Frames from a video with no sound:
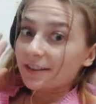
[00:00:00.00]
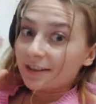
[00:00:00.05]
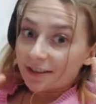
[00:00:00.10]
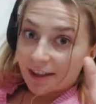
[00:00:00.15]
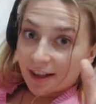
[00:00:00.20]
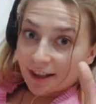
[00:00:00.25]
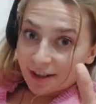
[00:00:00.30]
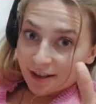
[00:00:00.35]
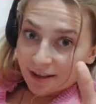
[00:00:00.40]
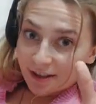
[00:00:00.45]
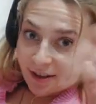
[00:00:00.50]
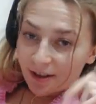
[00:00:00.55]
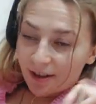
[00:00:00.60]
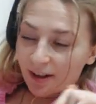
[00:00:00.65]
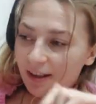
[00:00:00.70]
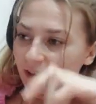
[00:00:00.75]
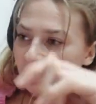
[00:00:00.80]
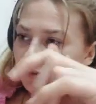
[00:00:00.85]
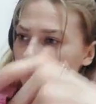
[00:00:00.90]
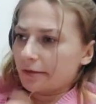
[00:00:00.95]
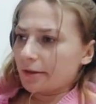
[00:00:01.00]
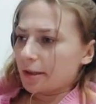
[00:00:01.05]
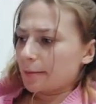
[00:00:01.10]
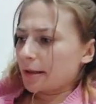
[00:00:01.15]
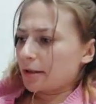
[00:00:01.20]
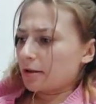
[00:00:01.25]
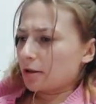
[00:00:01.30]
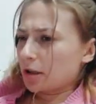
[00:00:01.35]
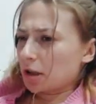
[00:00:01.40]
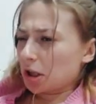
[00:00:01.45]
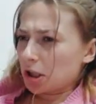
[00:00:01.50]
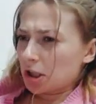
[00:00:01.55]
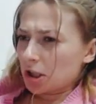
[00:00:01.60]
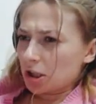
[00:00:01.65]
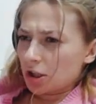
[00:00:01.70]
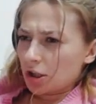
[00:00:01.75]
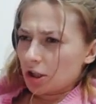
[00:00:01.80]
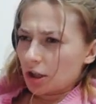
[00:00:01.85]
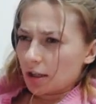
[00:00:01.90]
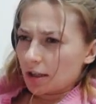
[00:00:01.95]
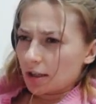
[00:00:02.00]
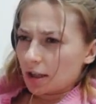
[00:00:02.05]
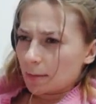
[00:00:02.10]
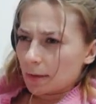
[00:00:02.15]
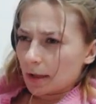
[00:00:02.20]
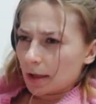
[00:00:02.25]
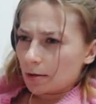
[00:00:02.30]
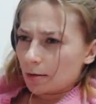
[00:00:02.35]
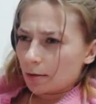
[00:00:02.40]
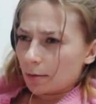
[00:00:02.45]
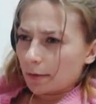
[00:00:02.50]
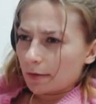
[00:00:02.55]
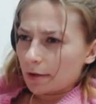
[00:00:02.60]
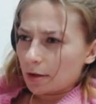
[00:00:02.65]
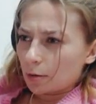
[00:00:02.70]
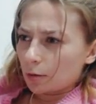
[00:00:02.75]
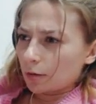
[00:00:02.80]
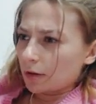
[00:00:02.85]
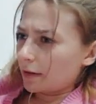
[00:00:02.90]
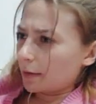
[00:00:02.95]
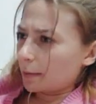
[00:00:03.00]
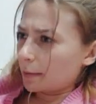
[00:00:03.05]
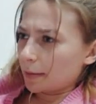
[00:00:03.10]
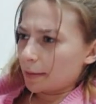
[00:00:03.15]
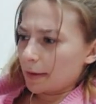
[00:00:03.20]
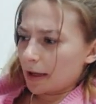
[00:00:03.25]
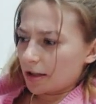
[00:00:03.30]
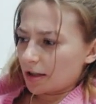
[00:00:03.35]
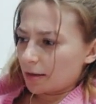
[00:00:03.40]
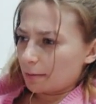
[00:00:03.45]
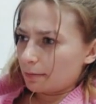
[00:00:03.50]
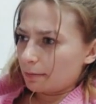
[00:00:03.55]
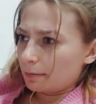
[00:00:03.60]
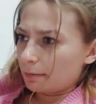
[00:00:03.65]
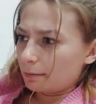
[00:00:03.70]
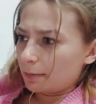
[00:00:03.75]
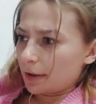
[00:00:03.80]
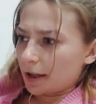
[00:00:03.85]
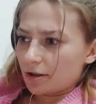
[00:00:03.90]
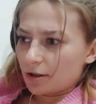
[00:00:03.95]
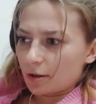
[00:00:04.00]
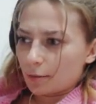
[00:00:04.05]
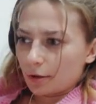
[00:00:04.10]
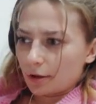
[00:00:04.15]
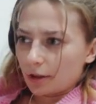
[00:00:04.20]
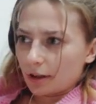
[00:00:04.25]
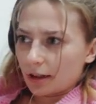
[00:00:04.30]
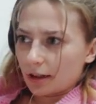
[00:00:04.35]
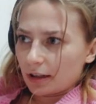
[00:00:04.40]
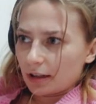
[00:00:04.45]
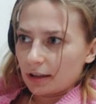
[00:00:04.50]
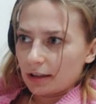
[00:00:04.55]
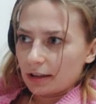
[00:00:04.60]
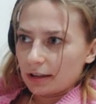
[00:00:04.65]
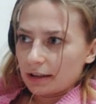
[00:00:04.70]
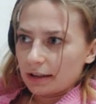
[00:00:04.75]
Cześć kochani, witam was bardzo serdecznie. Dzisiaj jesteśmy na złomowisku. Ja wam powiem, ja się no, bardzo boję,